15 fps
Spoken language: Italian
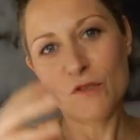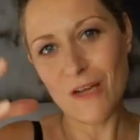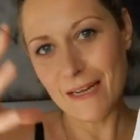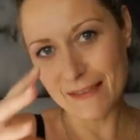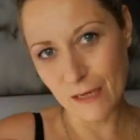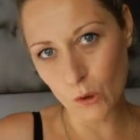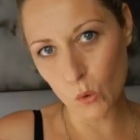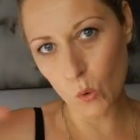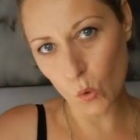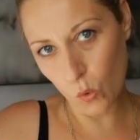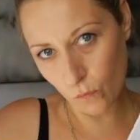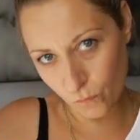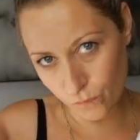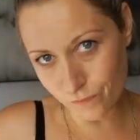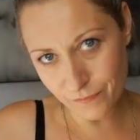cioè la
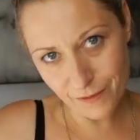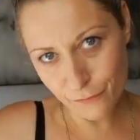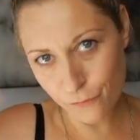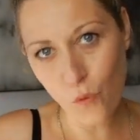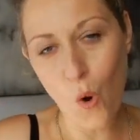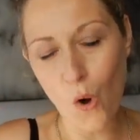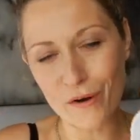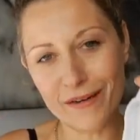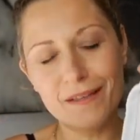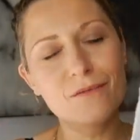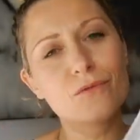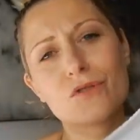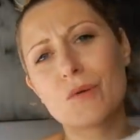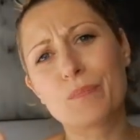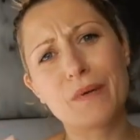tengo fuori
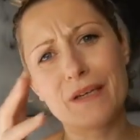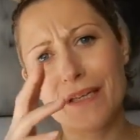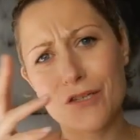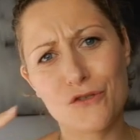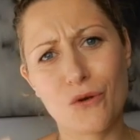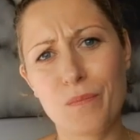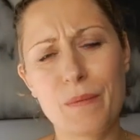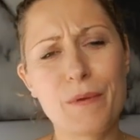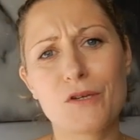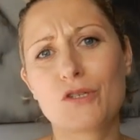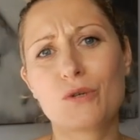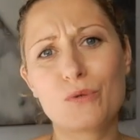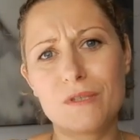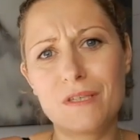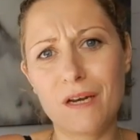non so perché mi
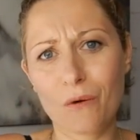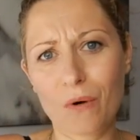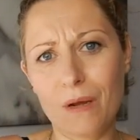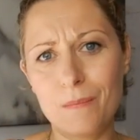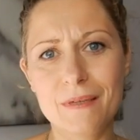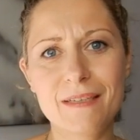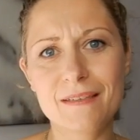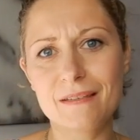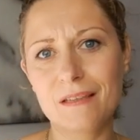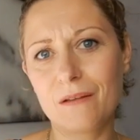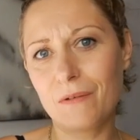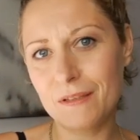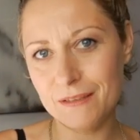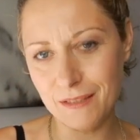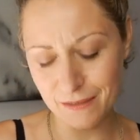piace lo stile con la maglietta
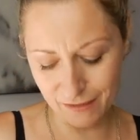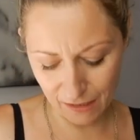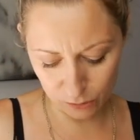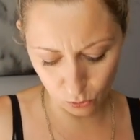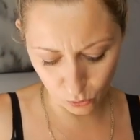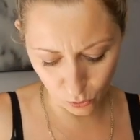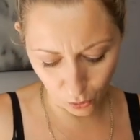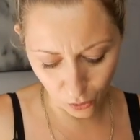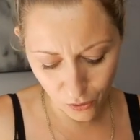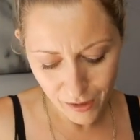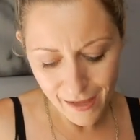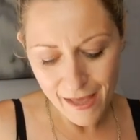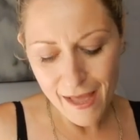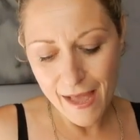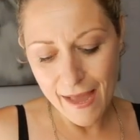davanti e dietro no
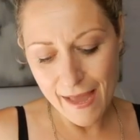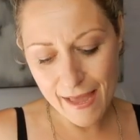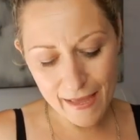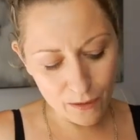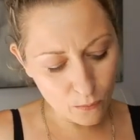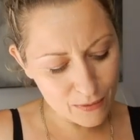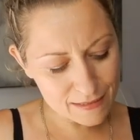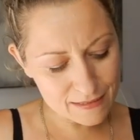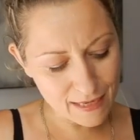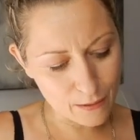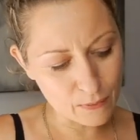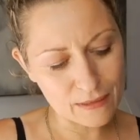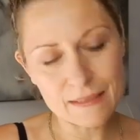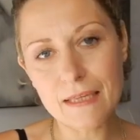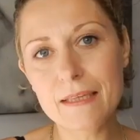e questa è
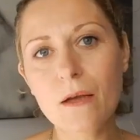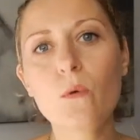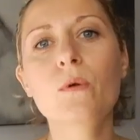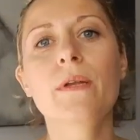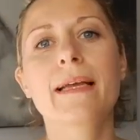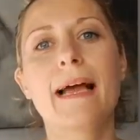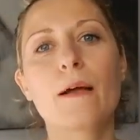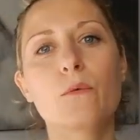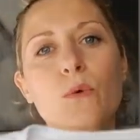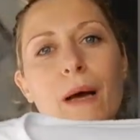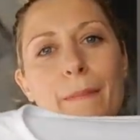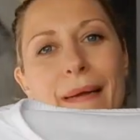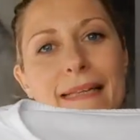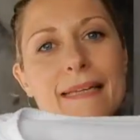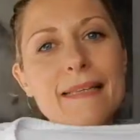una taglia unica, è
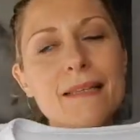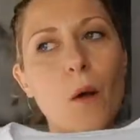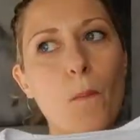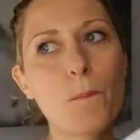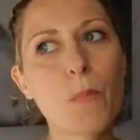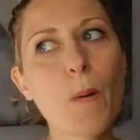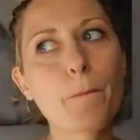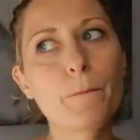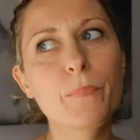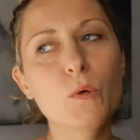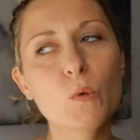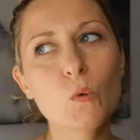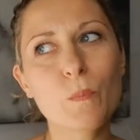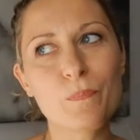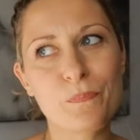una maglietta un po'
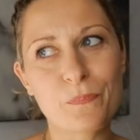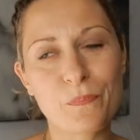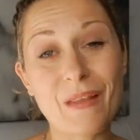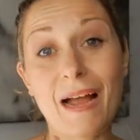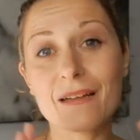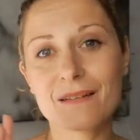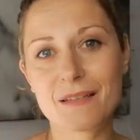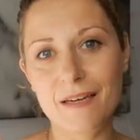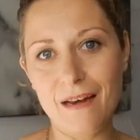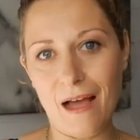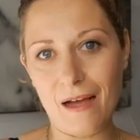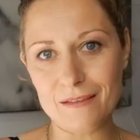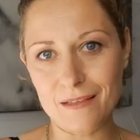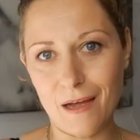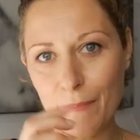più mh,
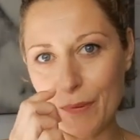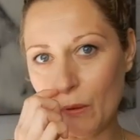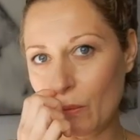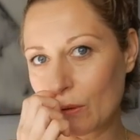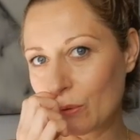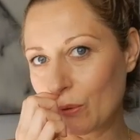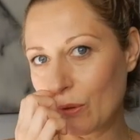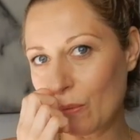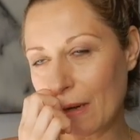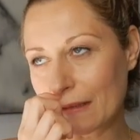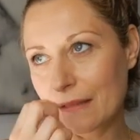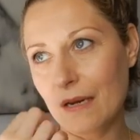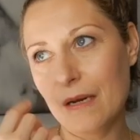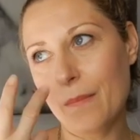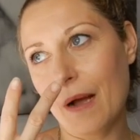attillata per quanto
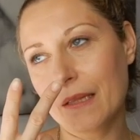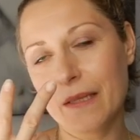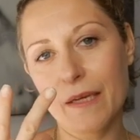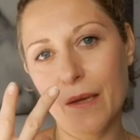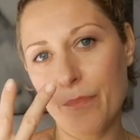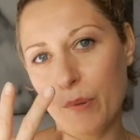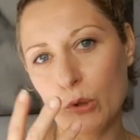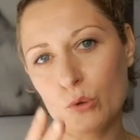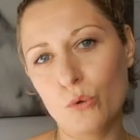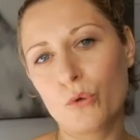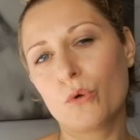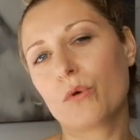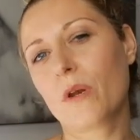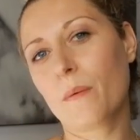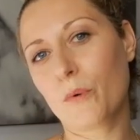riguarda le maglie che porto
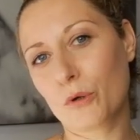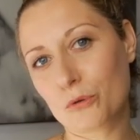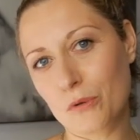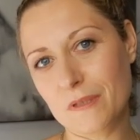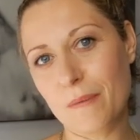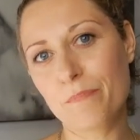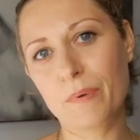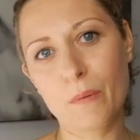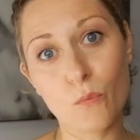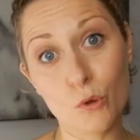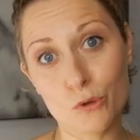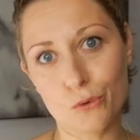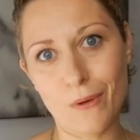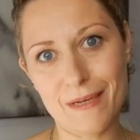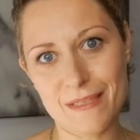io, io le porto sempre
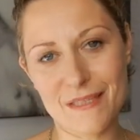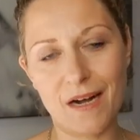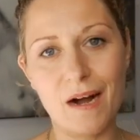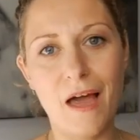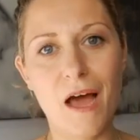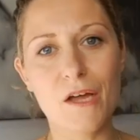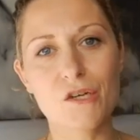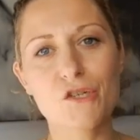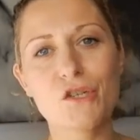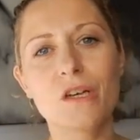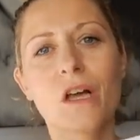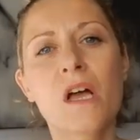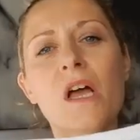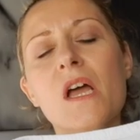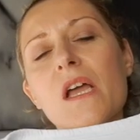molto extra large,
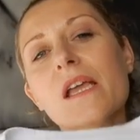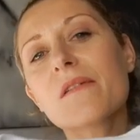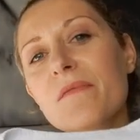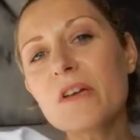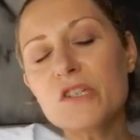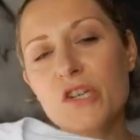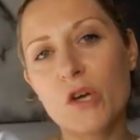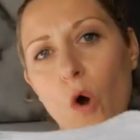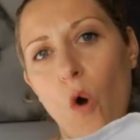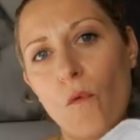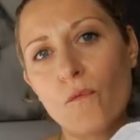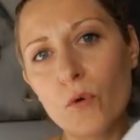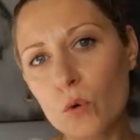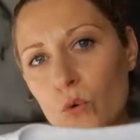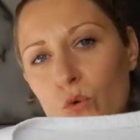invece
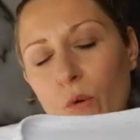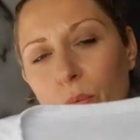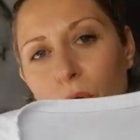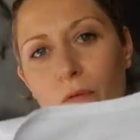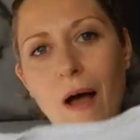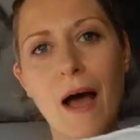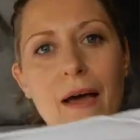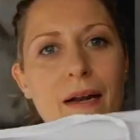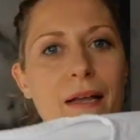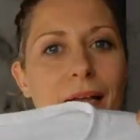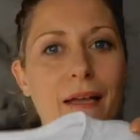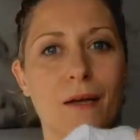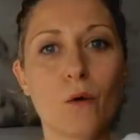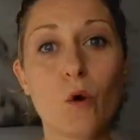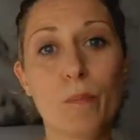ho voluto provare
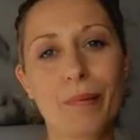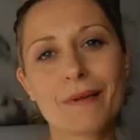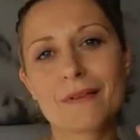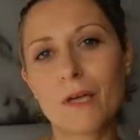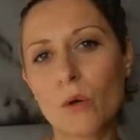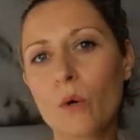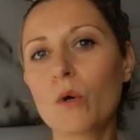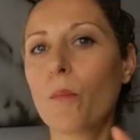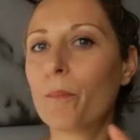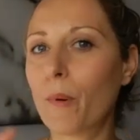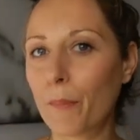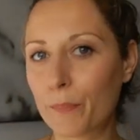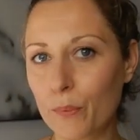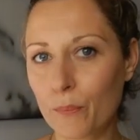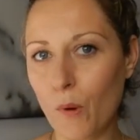e col pantalone un
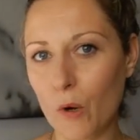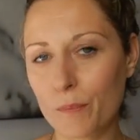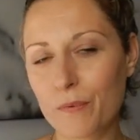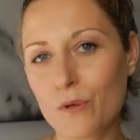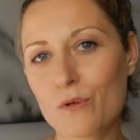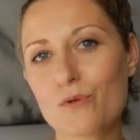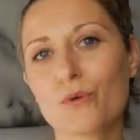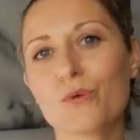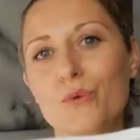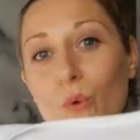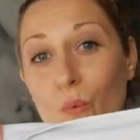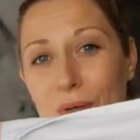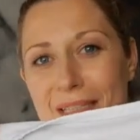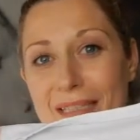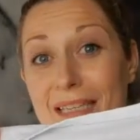po' più morbido
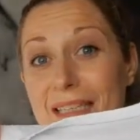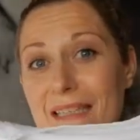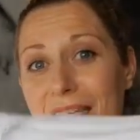sotto, questa